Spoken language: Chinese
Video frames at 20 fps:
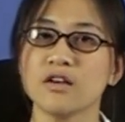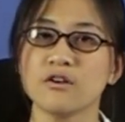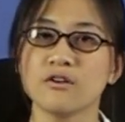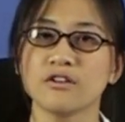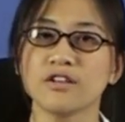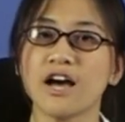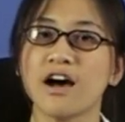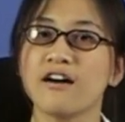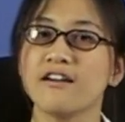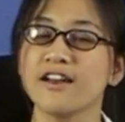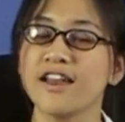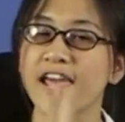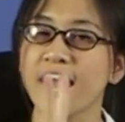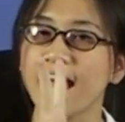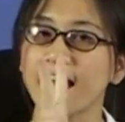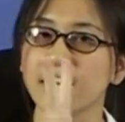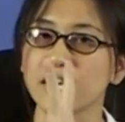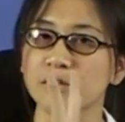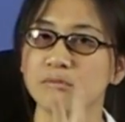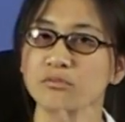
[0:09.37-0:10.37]
因为它有
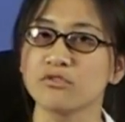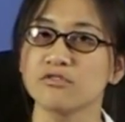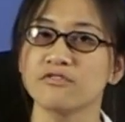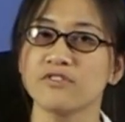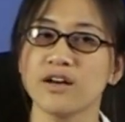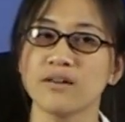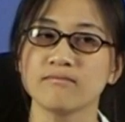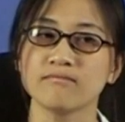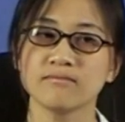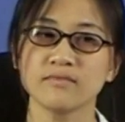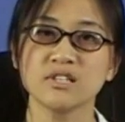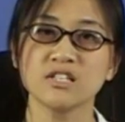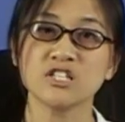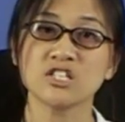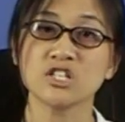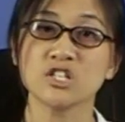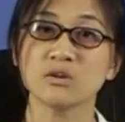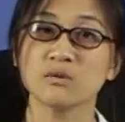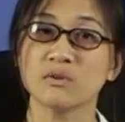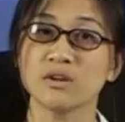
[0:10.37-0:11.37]
两个部分，
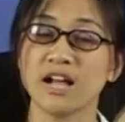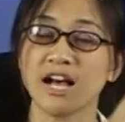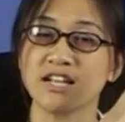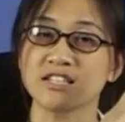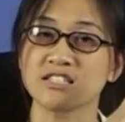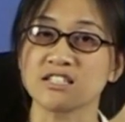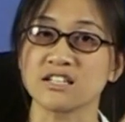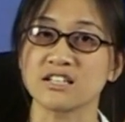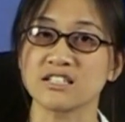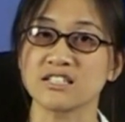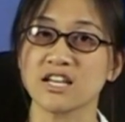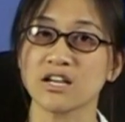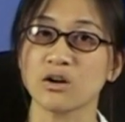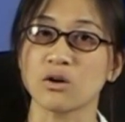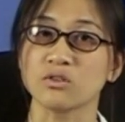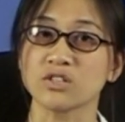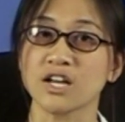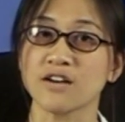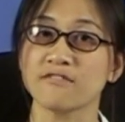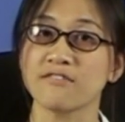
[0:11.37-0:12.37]
是因为它整个在
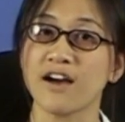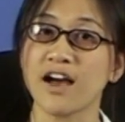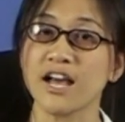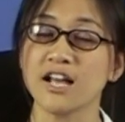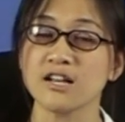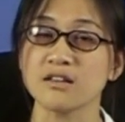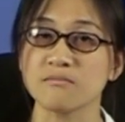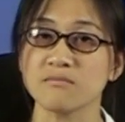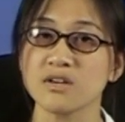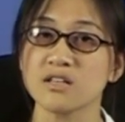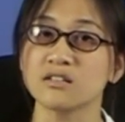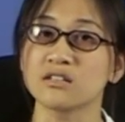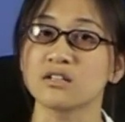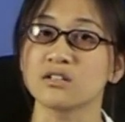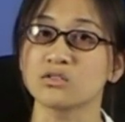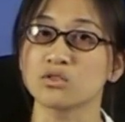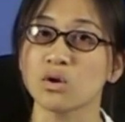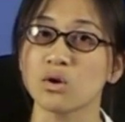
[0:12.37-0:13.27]
口腔发音里面的